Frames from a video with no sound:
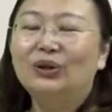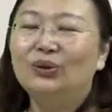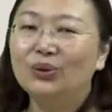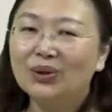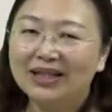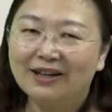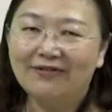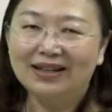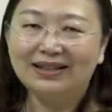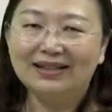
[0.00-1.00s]
如果这个
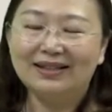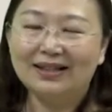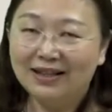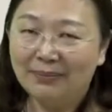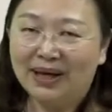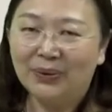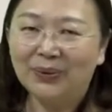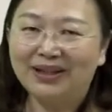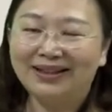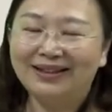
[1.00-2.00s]
房子真的买
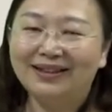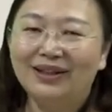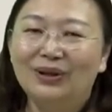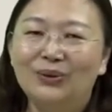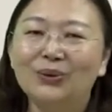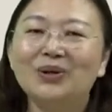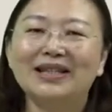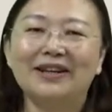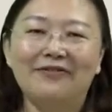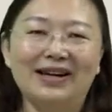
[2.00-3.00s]
贵了，如果这
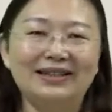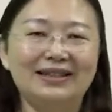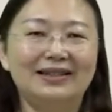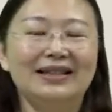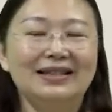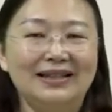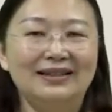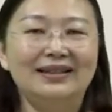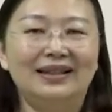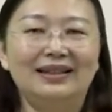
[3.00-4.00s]
个房子
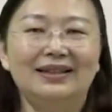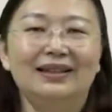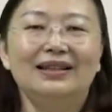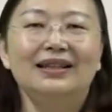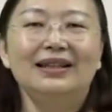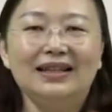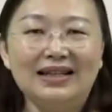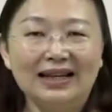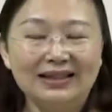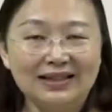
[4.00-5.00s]
真的离
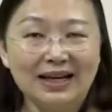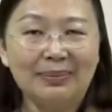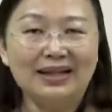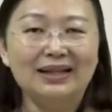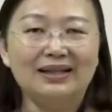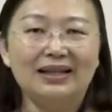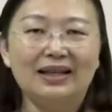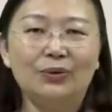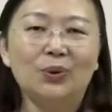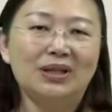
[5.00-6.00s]
他的上班地点
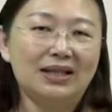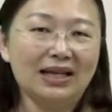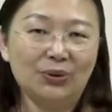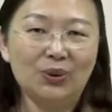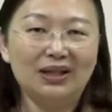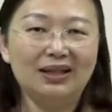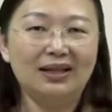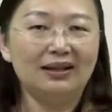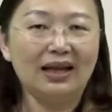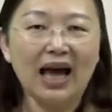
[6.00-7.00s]
或者上学地
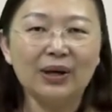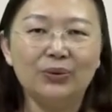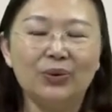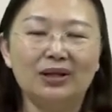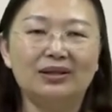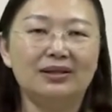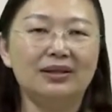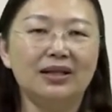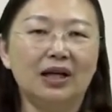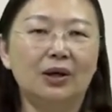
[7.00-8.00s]
点太远，是一
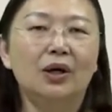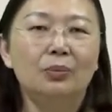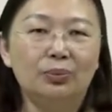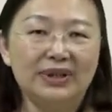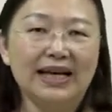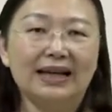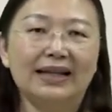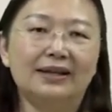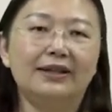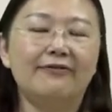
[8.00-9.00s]
个不恰
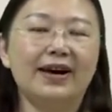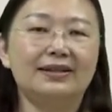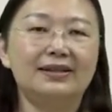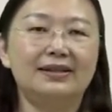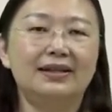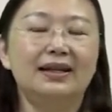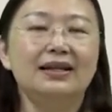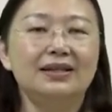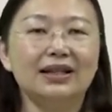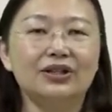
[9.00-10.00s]
当的房子，
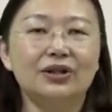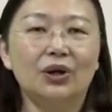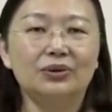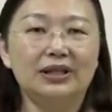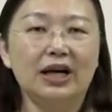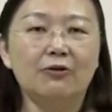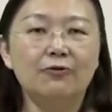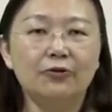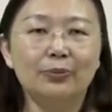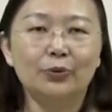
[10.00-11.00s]
这个时候只要
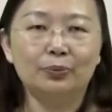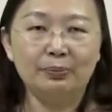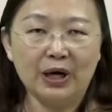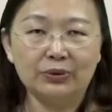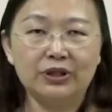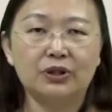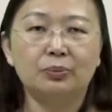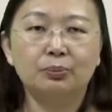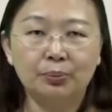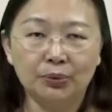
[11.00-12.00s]
父母表示
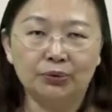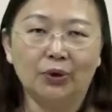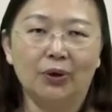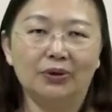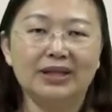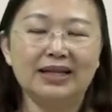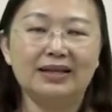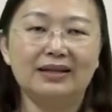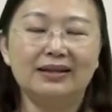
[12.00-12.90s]
不同意，